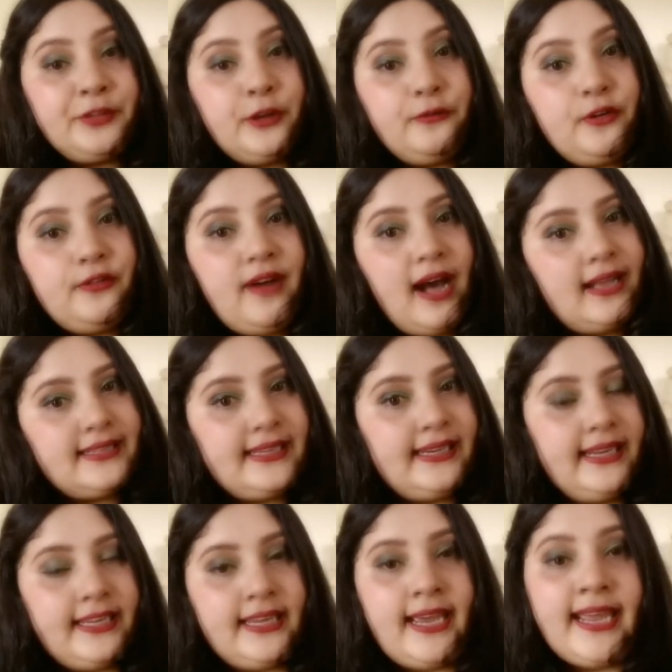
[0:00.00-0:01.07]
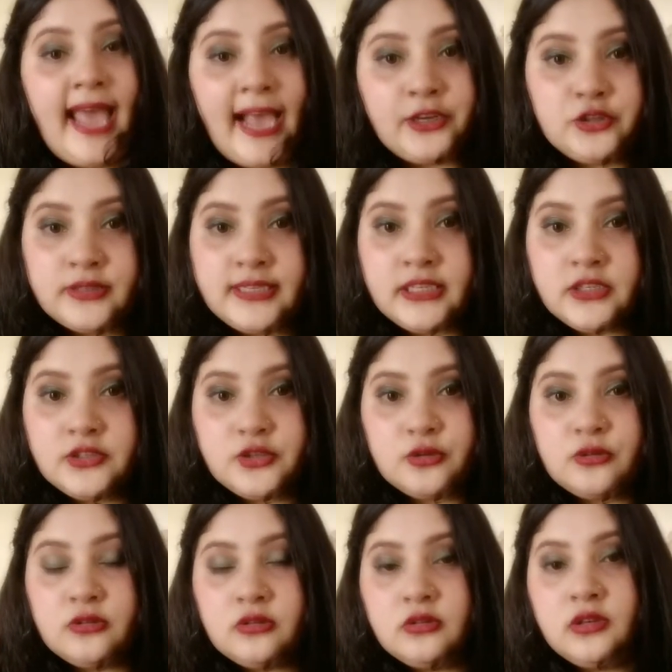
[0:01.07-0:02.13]
तो वो वहां से लेके आए एक्चुअली
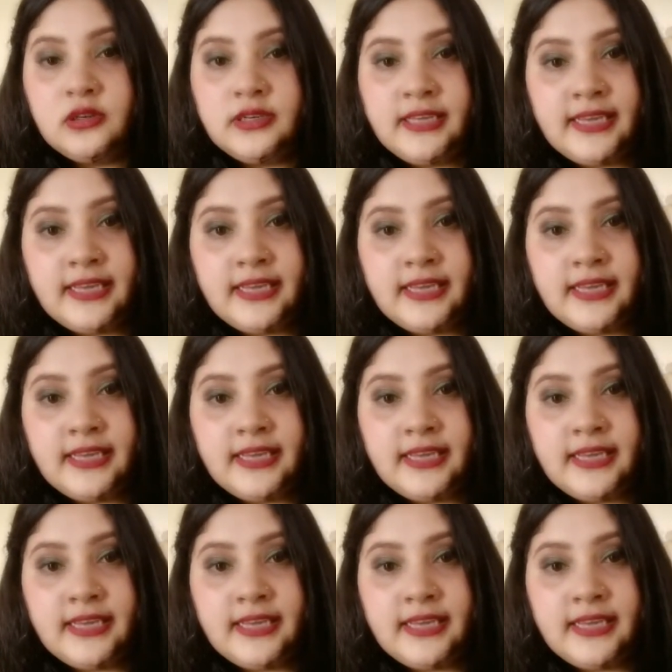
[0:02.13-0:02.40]
जो